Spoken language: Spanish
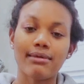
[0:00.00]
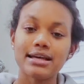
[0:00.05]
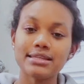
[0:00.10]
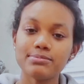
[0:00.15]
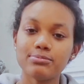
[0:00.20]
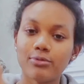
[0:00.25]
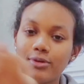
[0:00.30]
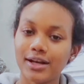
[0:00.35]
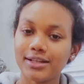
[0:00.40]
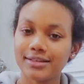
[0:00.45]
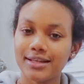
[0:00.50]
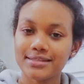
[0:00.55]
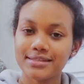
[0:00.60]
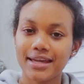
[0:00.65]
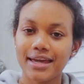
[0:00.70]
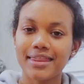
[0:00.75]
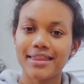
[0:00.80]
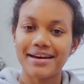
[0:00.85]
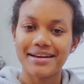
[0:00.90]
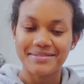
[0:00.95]
Más vueltas
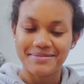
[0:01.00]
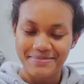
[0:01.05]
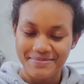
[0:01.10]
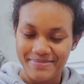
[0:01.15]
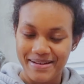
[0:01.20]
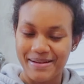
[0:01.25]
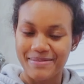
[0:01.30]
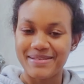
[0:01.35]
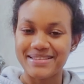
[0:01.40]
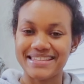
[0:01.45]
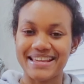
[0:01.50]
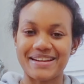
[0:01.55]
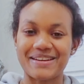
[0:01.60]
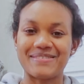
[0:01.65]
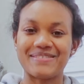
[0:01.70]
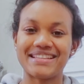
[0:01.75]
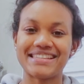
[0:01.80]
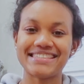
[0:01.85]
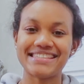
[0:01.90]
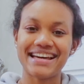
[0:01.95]
que dar, vamos a
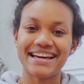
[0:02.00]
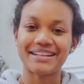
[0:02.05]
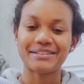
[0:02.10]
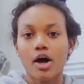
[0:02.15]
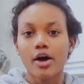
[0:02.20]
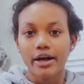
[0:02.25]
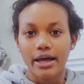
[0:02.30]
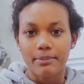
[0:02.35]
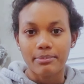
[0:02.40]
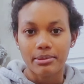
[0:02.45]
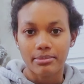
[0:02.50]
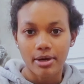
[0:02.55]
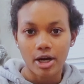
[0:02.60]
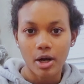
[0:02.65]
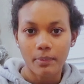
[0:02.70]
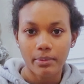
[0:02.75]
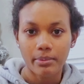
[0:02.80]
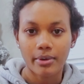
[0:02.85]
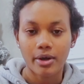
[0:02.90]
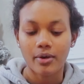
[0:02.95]
comenzar. Ok, primero
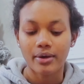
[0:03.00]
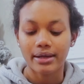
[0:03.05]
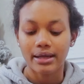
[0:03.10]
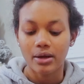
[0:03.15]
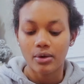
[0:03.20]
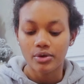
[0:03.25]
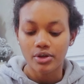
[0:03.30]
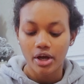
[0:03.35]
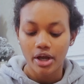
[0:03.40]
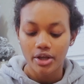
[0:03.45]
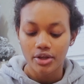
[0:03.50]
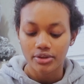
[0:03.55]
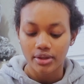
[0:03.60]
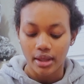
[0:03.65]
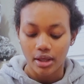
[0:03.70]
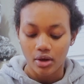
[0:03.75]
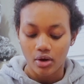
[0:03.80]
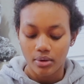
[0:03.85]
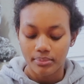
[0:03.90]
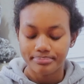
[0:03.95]
lo primero, que lo único que yo
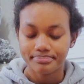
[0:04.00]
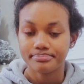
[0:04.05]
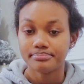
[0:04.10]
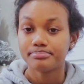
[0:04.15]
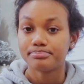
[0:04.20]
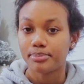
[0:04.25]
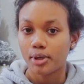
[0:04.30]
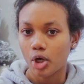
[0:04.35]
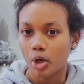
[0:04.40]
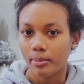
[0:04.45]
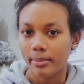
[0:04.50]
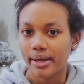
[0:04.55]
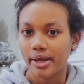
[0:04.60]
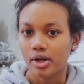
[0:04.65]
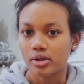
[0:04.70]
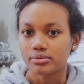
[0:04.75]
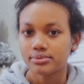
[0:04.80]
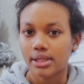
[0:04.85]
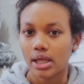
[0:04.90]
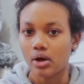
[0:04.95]
tengo por lo
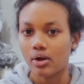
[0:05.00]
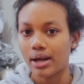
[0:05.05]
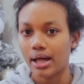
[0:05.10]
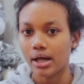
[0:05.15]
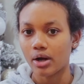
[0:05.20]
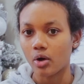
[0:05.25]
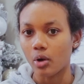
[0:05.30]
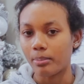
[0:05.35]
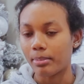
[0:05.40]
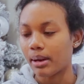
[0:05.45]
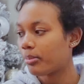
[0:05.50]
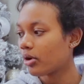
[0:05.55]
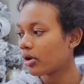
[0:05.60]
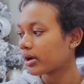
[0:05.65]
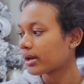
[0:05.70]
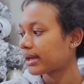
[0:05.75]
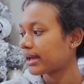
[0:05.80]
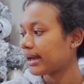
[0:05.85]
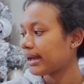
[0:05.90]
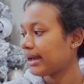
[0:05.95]
menos tengo la ropa.
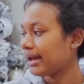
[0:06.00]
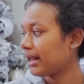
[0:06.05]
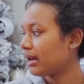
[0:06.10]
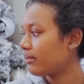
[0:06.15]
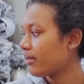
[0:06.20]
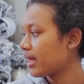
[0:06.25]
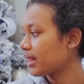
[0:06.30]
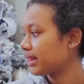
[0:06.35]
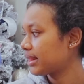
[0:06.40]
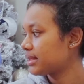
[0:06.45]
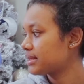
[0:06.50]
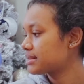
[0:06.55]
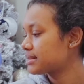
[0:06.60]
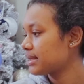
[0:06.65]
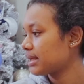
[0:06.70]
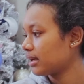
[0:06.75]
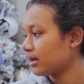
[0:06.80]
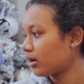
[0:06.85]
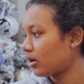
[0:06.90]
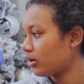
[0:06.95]
Porque el
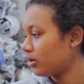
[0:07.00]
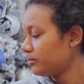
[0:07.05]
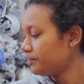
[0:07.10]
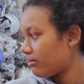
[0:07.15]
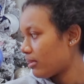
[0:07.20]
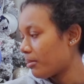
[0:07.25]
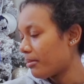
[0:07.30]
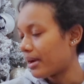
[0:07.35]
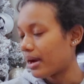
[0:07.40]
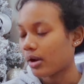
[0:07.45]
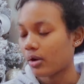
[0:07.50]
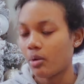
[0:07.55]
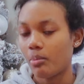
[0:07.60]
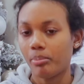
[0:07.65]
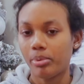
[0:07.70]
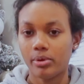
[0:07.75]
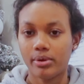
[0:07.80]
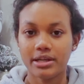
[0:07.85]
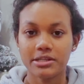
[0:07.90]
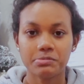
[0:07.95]
25 mi hermana
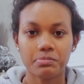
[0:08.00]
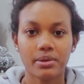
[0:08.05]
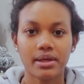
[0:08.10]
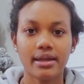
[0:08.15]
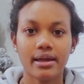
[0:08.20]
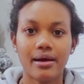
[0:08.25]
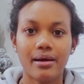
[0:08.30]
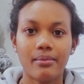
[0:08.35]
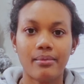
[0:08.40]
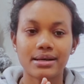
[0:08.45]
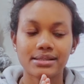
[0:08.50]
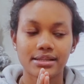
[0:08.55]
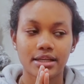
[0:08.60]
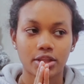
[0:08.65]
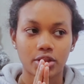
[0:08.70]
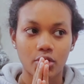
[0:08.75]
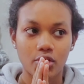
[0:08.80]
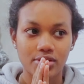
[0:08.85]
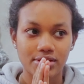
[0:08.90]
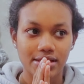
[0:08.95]
compró unas pijamas,
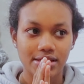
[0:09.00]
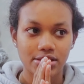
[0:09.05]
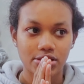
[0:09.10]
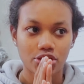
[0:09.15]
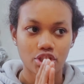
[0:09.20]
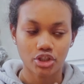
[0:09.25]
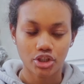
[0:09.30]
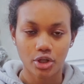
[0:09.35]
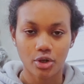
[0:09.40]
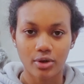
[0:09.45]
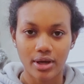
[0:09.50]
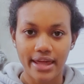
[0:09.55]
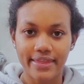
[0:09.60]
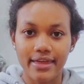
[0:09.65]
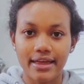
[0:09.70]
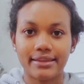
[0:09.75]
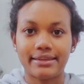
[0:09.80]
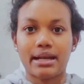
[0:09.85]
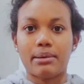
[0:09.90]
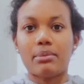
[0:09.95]
entonces yo tengo la
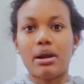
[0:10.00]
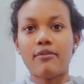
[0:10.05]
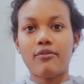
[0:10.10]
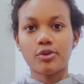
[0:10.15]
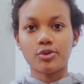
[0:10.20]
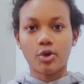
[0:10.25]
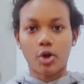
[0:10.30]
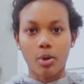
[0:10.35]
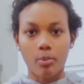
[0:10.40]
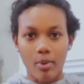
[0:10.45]
idea de tirarme una foto